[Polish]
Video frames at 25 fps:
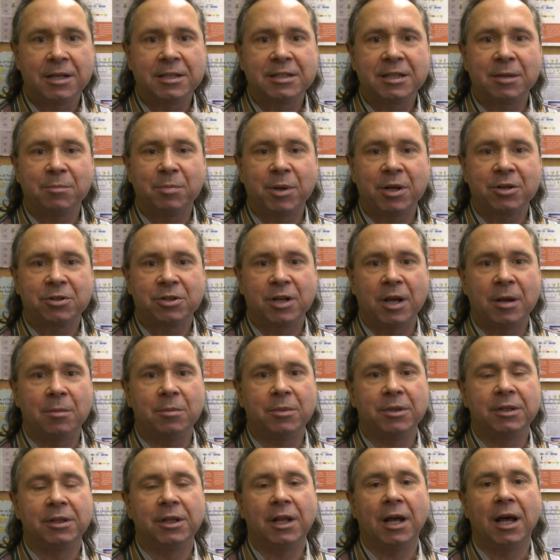
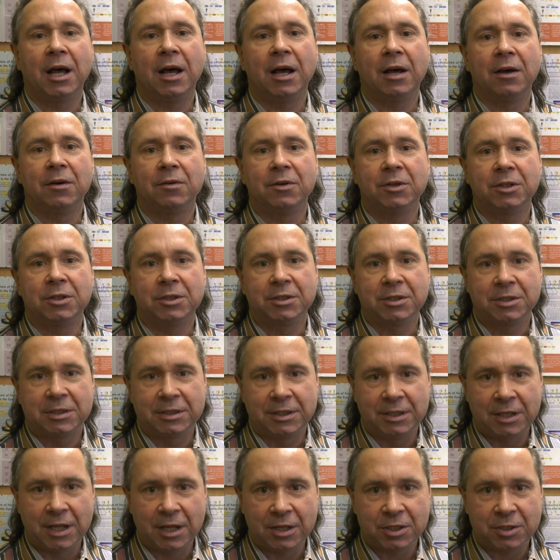zapraszam na,
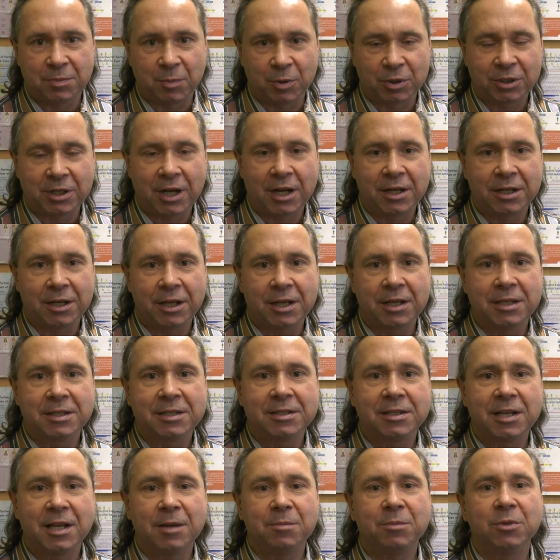na spotkanie
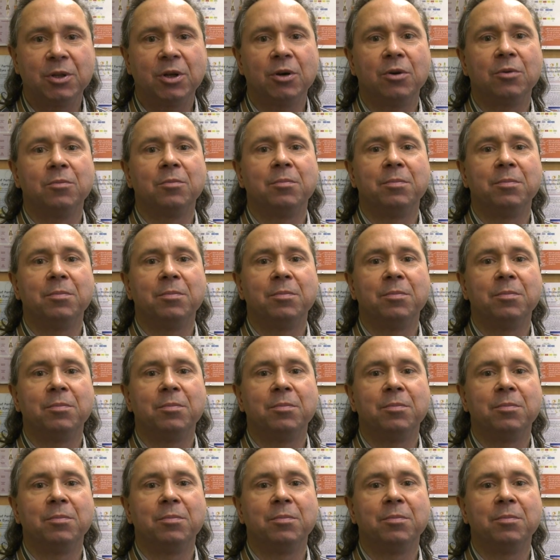ze mną.